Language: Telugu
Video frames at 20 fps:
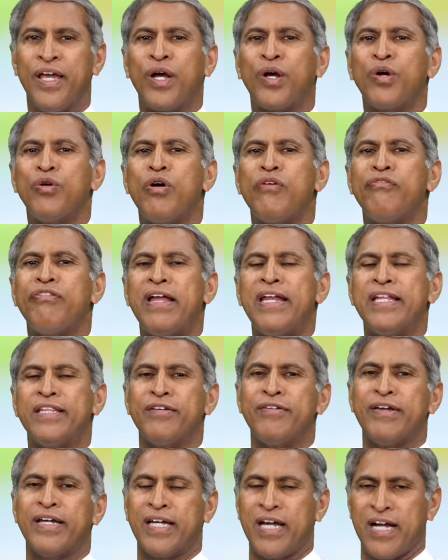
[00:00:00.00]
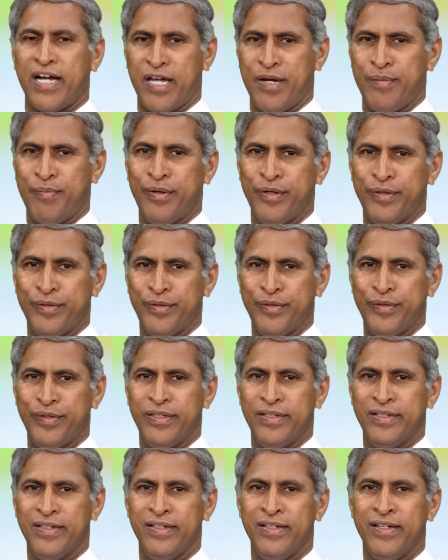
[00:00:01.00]
ఎక్కువ ఫలితం ఇంకా
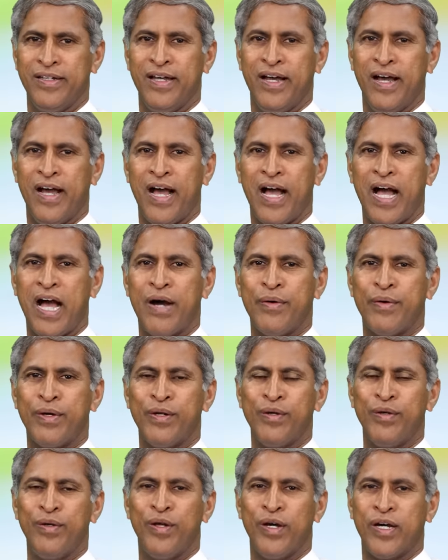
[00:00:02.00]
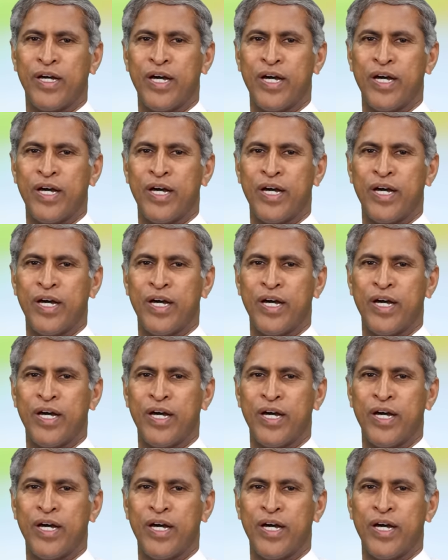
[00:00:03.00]
కనపడుతుంది ఆవనంలో